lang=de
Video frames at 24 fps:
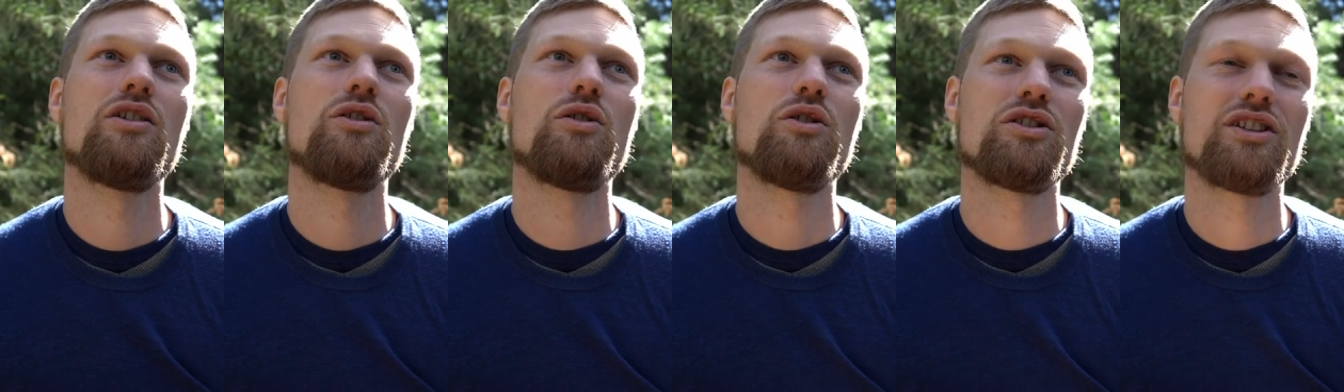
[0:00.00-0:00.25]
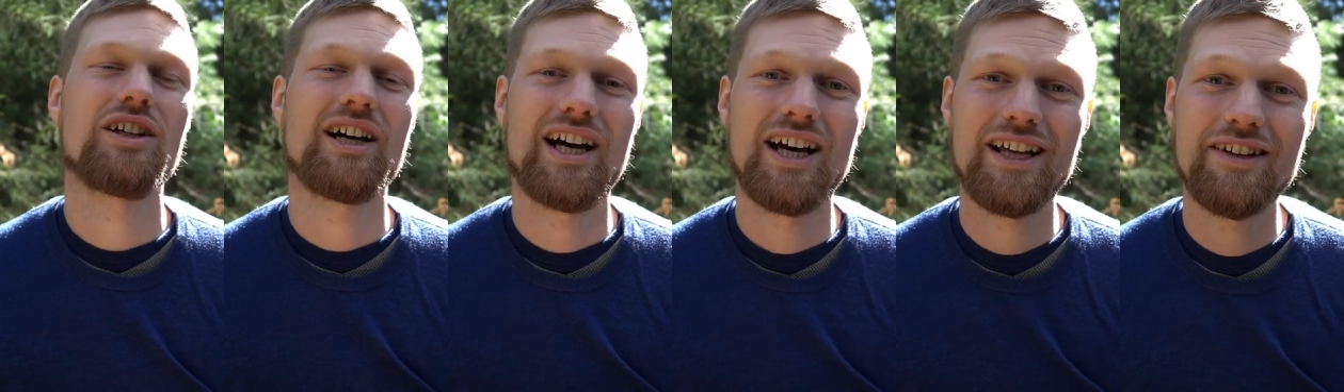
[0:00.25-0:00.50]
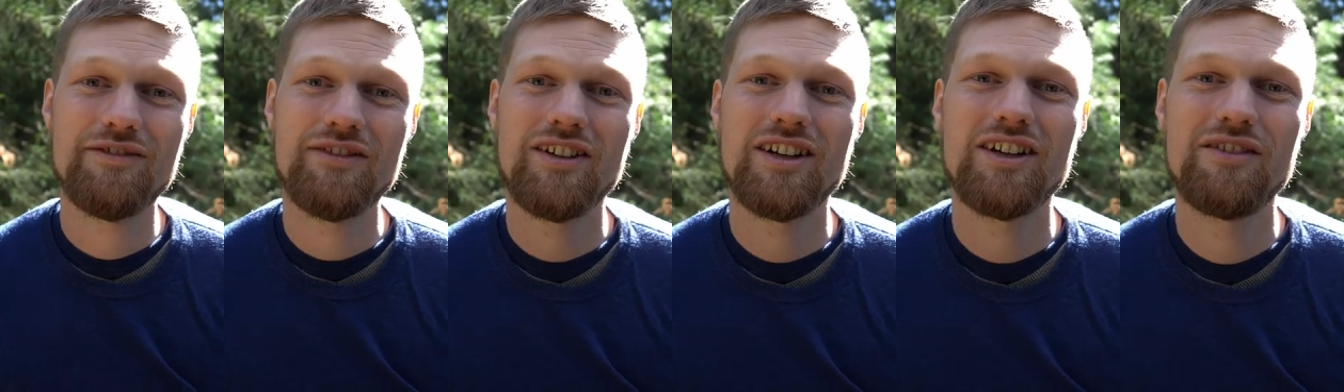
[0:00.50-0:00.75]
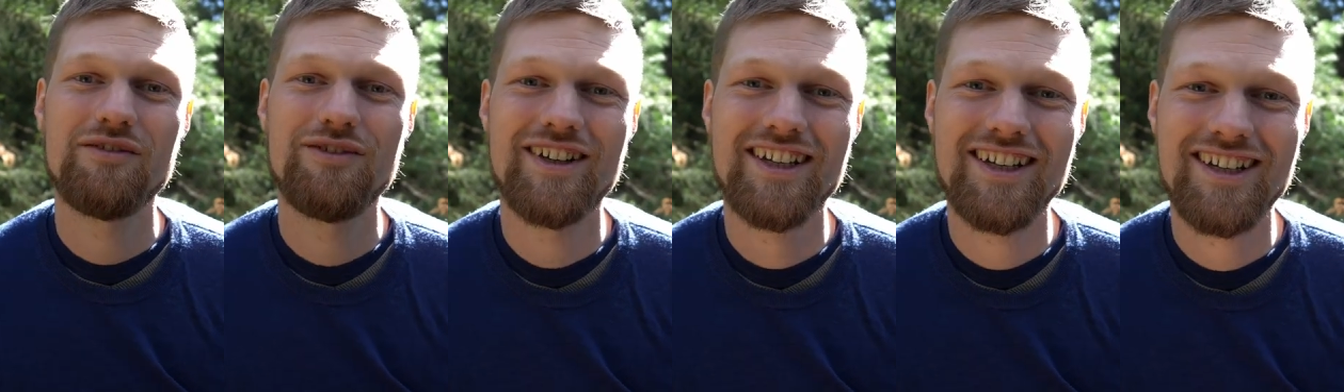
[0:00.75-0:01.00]
Und der
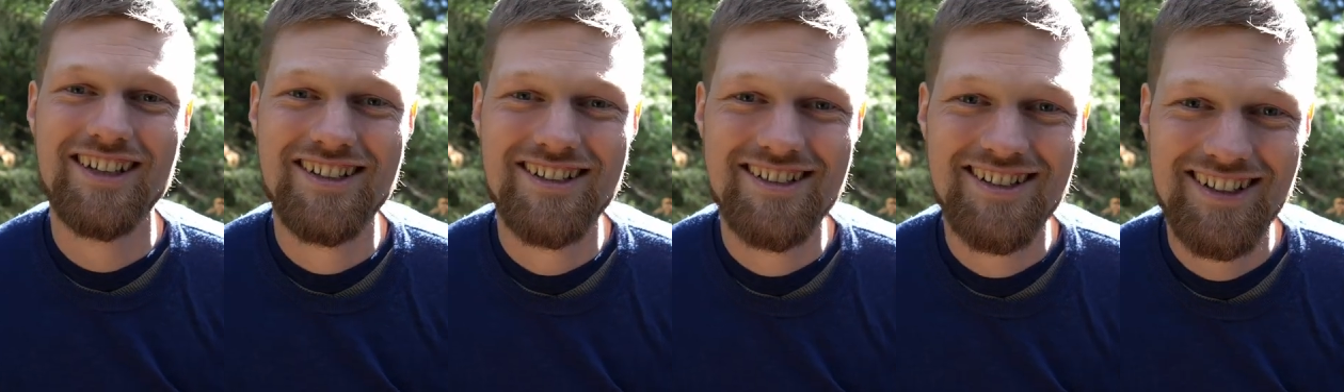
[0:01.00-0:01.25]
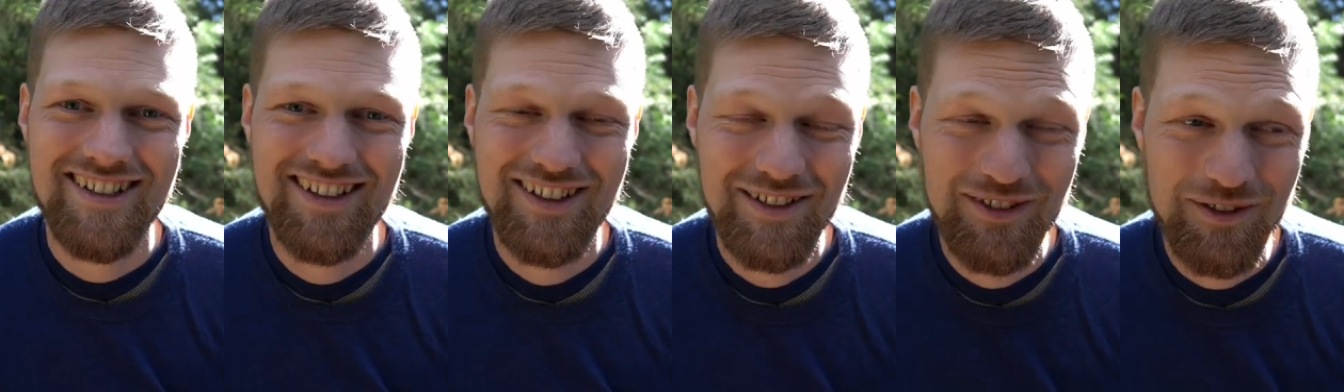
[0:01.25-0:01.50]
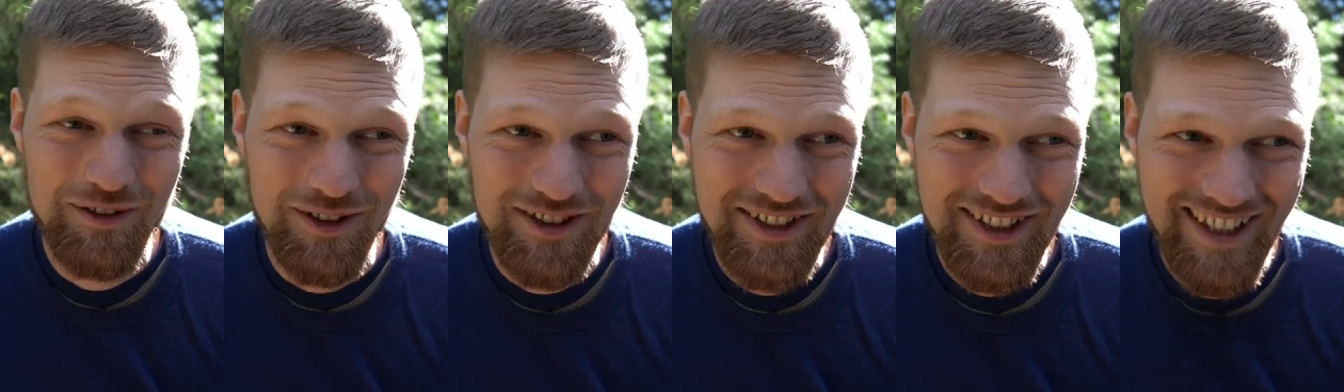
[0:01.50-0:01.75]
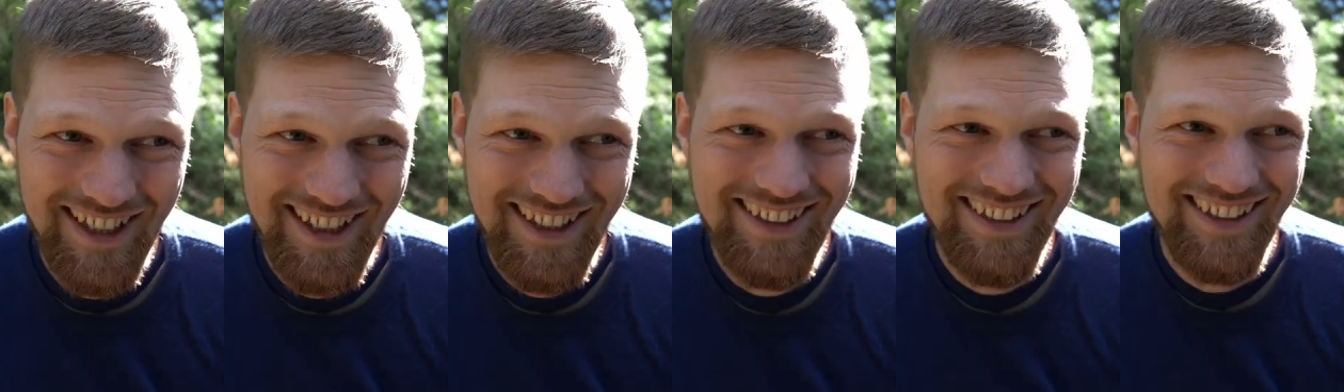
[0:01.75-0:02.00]
einfache Weg ist
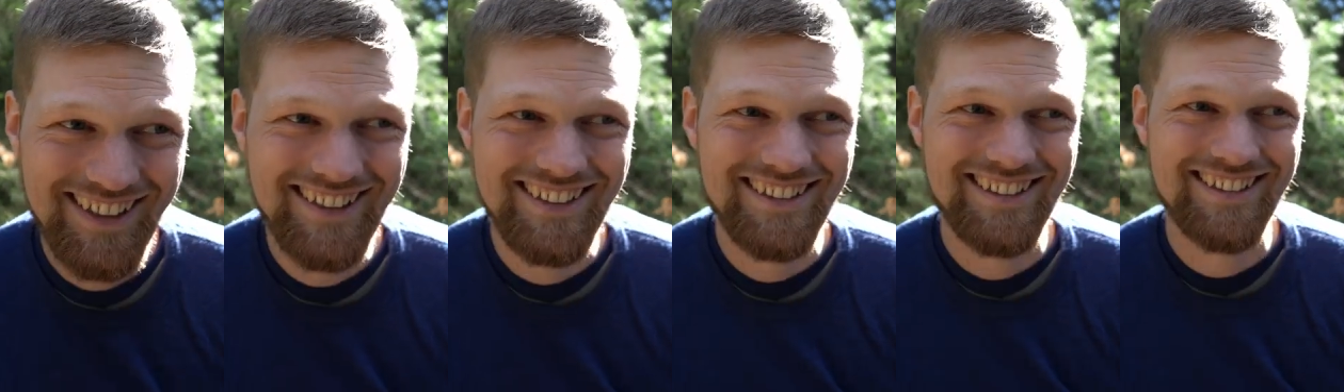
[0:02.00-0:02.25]
dorthin,